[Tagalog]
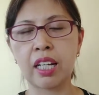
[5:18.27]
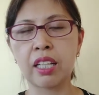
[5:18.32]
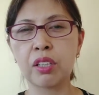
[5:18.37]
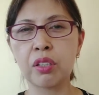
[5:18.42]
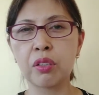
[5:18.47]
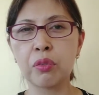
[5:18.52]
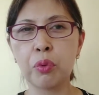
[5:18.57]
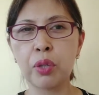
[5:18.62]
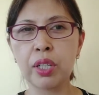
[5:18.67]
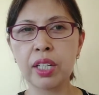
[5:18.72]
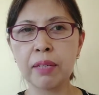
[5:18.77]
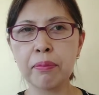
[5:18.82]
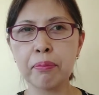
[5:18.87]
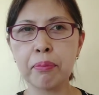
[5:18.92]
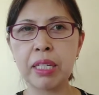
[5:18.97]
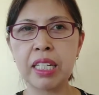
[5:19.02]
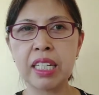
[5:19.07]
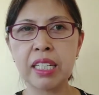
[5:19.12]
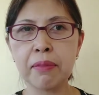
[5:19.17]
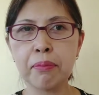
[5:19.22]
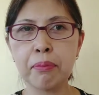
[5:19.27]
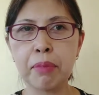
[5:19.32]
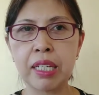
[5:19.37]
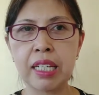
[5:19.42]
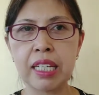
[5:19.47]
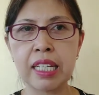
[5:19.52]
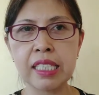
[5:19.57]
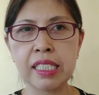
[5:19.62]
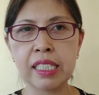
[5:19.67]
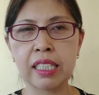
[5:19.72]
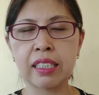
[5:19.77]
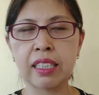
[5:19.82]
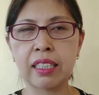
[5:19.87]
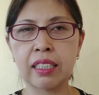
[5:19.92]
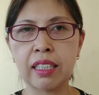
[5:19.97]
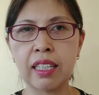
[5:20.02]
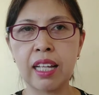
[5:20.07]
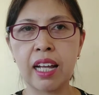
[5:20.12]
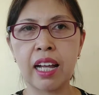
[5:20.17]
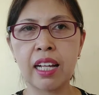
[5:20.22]
At huwag kang bilhin ng bili sa
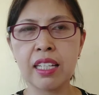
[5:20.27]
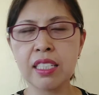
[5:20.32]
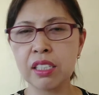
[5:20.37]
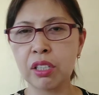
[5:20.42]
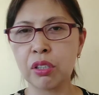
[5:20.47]
tindahan,